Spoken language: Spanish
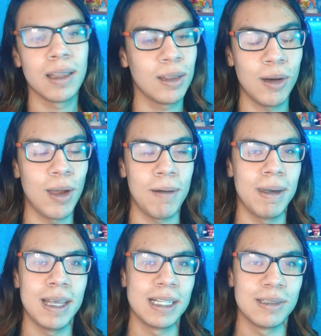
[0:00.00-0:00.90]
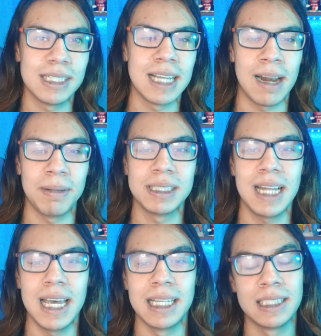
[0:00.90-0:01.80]
Tokyo Revengers no es de esa
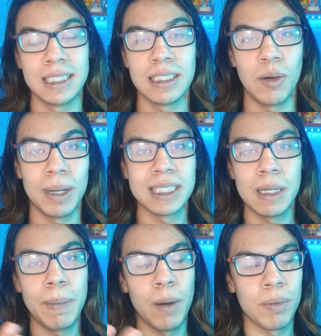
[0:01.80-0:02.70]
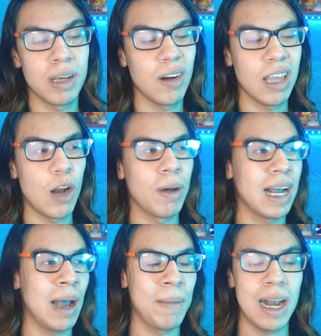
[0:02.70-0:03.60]
revista y Kinsao Man sí, pero pues, creo que ya lo van
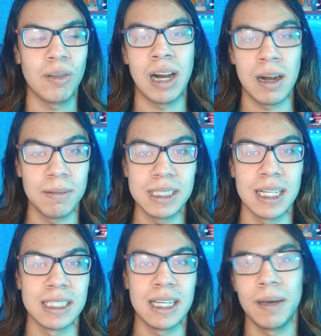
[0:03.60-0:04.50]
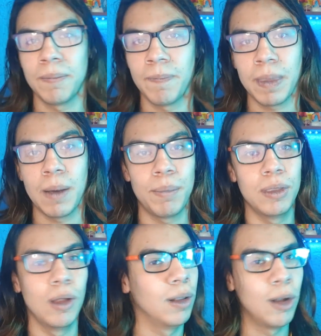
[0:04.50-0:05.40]
a cambiar a otra revista, así que
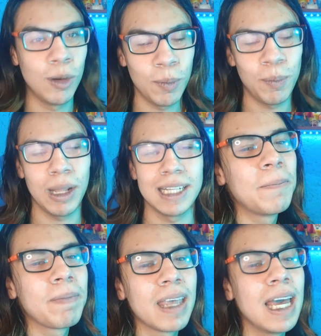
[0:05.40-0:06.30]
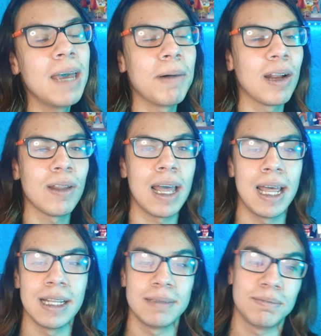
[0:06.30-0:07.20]
no, no, puede ser. Y bueno,
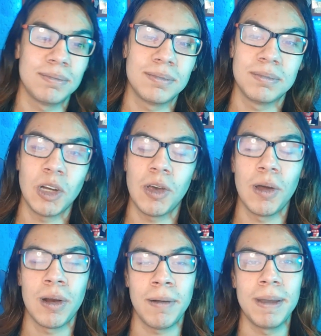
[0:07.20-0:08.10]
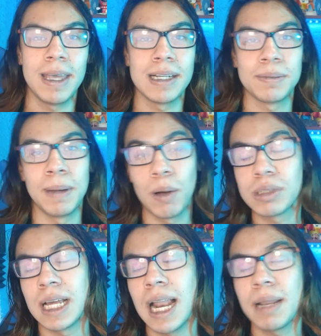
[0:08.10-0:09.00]
de Tokyo Revengers me
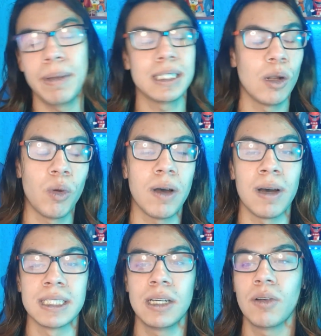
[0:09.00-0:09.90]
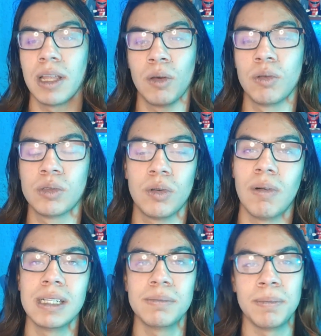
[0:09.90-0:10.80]
gusta el anime, eso es lo único que sigo. De Jujutsu
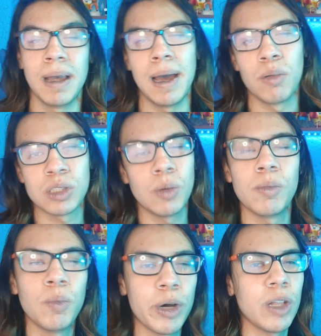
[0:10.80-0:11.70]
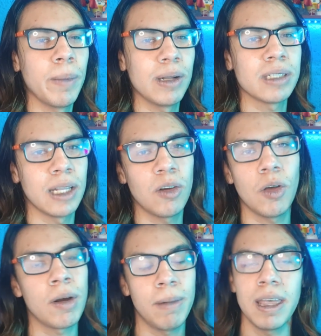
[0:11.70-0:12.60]
igual me gustó un poquito menos que
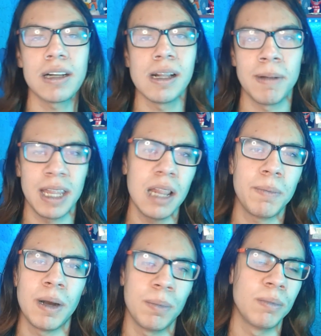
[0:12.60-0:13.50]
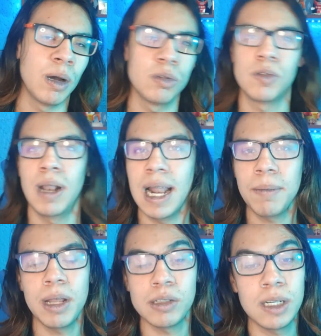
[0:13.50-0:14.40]
Tokyo Revengers, la verdad, pero me gustó el
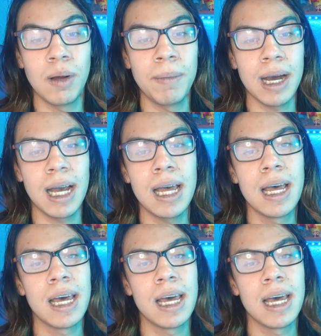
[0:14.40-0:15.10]
anime, no sigo el manga.